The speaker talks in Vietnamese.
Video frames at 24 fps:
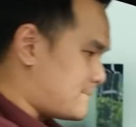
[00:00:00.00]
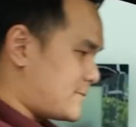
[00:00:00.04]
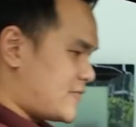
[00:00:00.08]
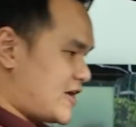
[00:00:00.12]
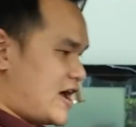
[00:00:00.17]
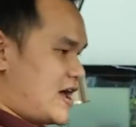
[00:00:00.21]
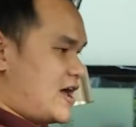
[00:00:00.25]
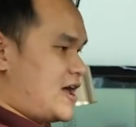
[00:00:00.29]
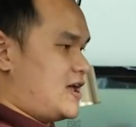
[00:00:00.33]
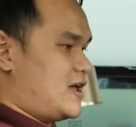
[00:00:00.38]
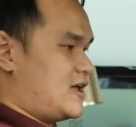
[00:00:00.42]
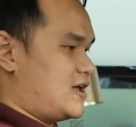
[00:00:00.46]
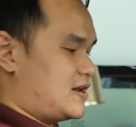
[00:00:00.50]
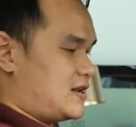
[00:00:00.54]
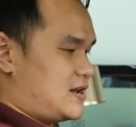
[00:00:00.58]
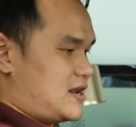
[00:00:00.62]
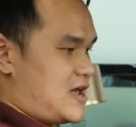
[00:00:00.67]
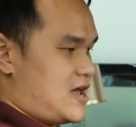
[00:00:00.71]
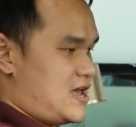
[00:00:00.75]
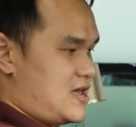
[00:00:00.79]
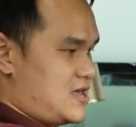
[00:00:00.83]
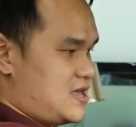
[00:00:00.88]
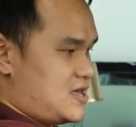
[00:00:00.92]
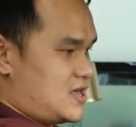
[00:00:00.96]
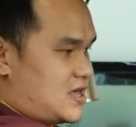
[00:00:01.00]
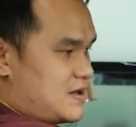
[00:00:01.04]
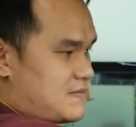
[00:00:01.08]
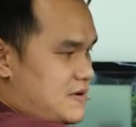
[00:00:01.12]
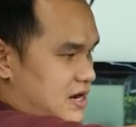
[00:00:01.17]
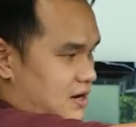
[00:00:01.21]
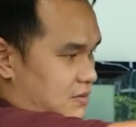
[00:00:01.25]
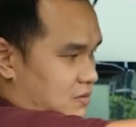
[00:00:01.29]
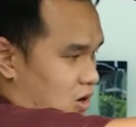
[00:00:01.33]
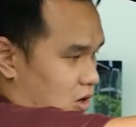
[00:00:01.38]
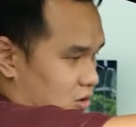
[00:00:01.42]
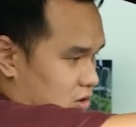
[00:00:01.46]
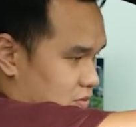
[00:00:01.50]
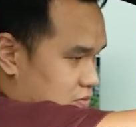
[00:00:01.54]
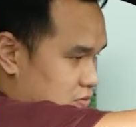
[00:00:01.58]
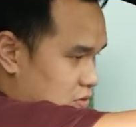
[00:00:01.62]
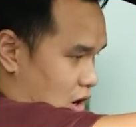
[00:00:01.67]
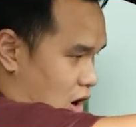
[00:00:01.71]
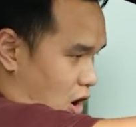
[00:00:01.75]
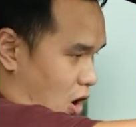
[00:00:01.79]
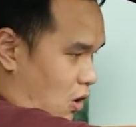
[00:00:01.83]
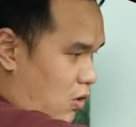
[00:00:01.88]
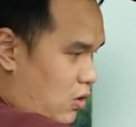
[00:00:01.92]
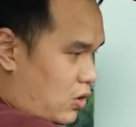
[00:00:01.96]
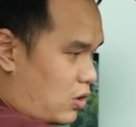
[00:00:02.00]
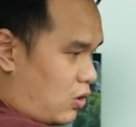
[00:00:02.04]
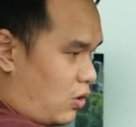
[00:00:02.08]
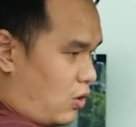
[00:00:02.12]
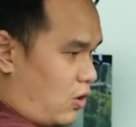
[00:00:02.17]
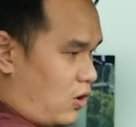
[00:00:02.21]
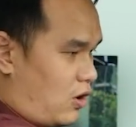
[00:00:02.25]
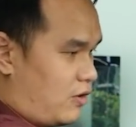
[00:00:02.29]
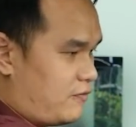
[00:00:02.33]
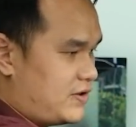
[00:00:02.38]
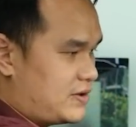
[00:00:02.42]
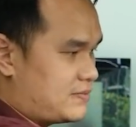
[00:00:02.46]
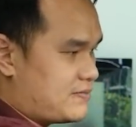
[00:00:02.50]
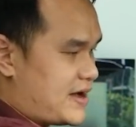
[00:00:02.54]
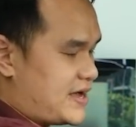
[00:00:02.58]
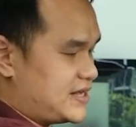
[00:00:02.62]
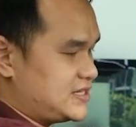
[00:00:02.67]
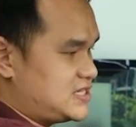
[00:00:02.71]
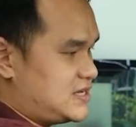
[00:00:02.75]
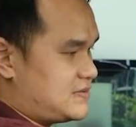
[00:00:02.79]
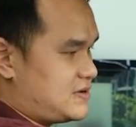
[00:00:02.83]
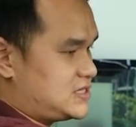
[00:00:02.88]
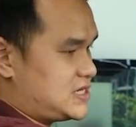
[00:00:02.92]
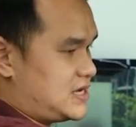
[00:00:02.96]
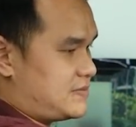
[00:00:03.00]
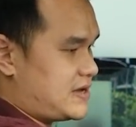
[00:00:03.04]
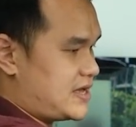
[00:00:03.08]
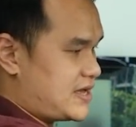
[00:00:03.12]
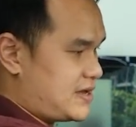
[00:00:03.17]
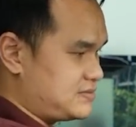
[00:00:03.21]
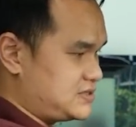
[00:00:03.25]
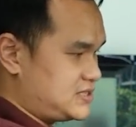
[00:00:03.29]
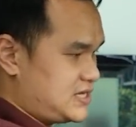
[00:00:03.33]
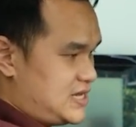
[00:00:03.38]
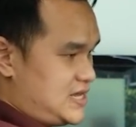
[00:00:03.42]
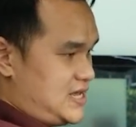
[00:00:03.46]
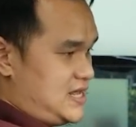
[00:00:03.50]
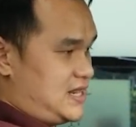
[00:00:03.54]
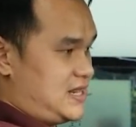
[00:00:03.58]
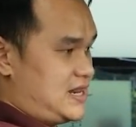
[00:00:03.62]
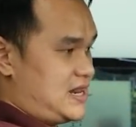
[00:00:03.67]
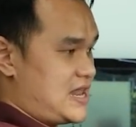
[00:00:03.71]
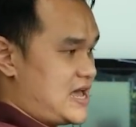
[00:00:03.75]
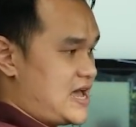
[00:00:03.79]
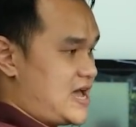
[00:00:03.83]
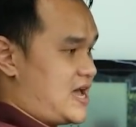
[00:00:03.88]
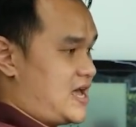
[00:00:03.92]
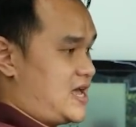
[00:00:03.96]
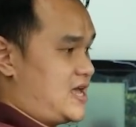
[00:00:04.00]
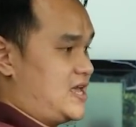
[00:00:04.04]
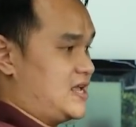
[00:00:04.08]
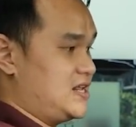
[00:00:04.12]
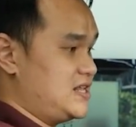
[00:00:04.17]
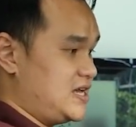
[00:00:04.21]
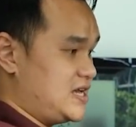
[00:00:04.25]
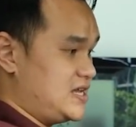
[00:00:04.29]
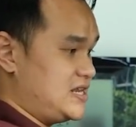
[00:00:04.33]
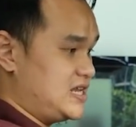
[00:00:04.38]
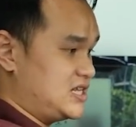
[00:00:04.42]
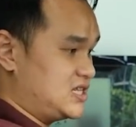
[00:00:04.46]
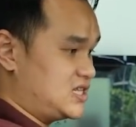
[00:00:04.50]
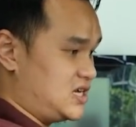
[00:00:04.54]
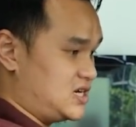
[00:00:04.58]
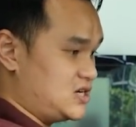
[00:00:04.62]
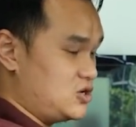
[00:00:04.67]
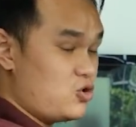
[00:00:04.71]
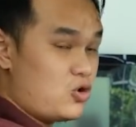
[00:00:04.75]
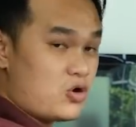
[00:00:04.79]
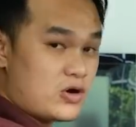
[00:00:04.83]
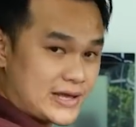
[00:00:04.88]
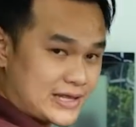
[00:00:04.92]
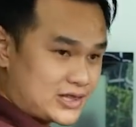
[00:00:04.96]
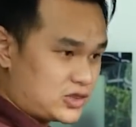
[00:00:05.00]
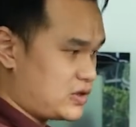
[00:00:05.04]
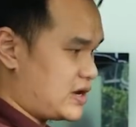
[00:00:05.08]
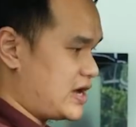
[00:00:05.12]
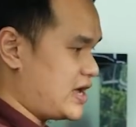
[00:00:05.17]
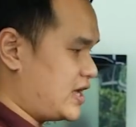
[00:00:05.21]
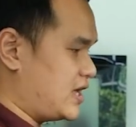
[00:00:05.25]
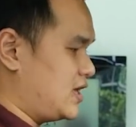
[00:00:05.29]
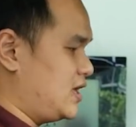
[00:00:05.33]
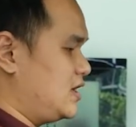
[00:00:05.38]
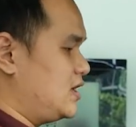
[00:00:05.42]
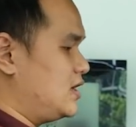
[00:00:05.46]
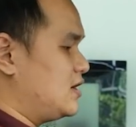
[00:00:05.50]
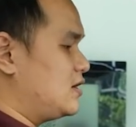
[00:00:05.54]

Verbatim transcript: Và đây, cái bảng đồng hồ tốc độ của phiên bản C300 AMG là hiển thị điện tử hoàn toàn.